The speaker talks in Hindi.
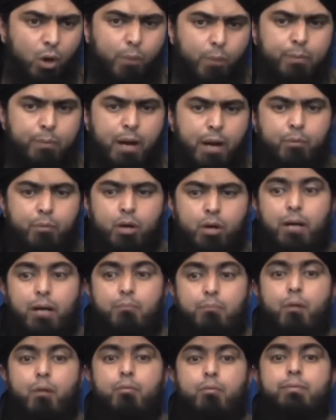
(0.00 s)
और प्रापोगंडा
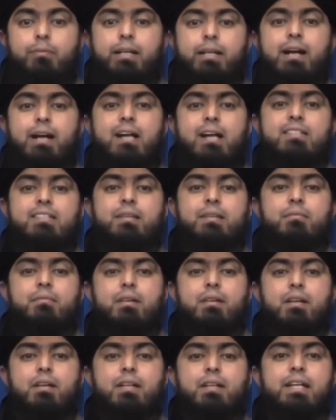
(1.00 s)
मोहम्मद बिन कासिम
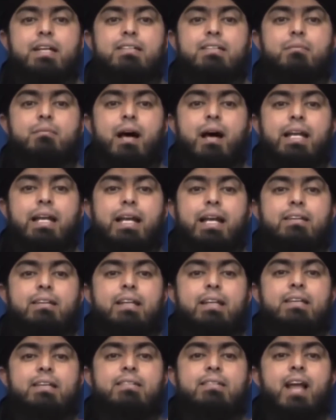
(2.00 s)
के जमाने के
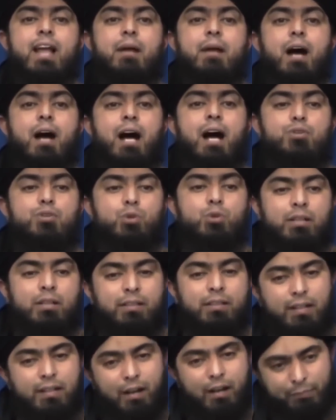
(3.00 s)
अंदर इस्लाम आ चुका
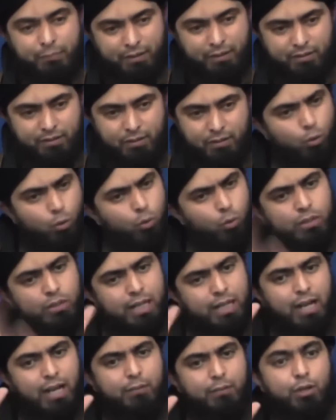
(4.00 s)
था यहां पर
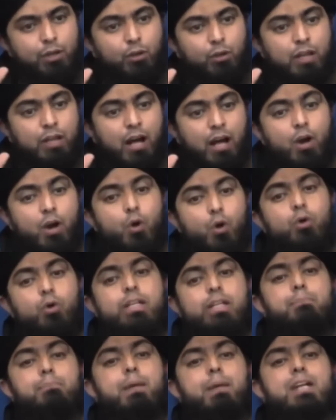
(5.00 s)
उनका नाम नहीं होता
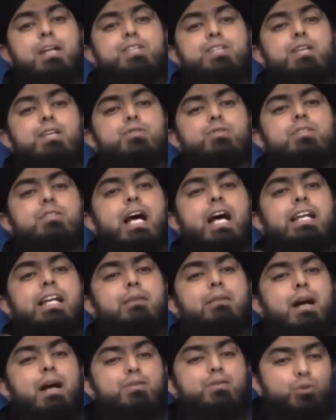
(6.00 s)
उनके पांच छह सौ साल
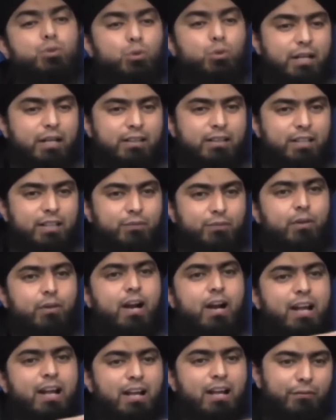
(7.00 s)
के बाद शुरू करते हैं जी
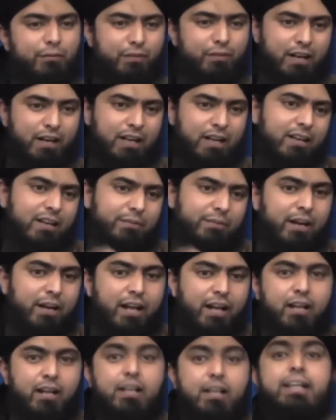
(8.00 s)
फलाना आया फलाना आया
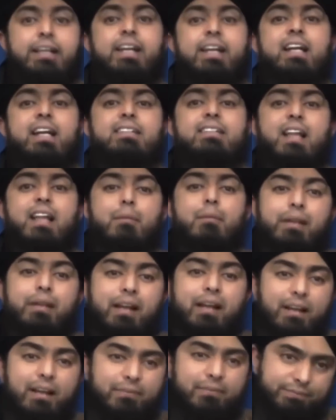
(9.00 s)
फलाना आया केड़ा इस्लाम पे
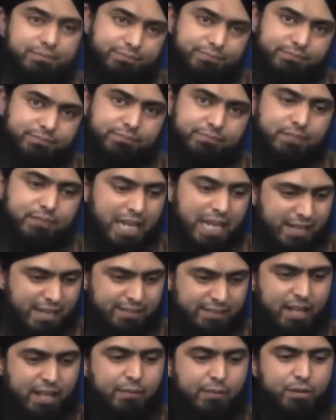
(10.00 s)
लाया तय
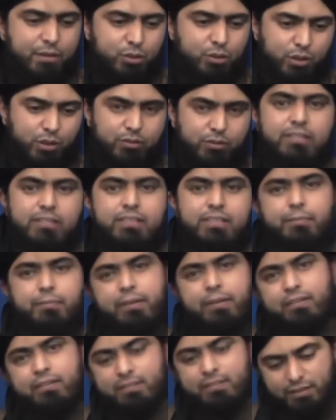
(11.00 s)
इस्लाम है जो तुम तो दस दे
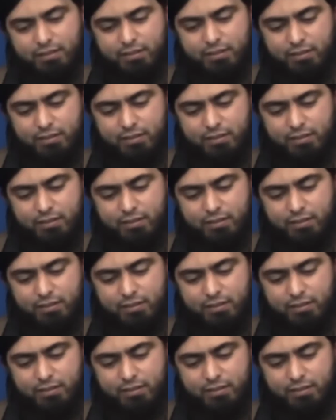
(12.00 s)
पे आप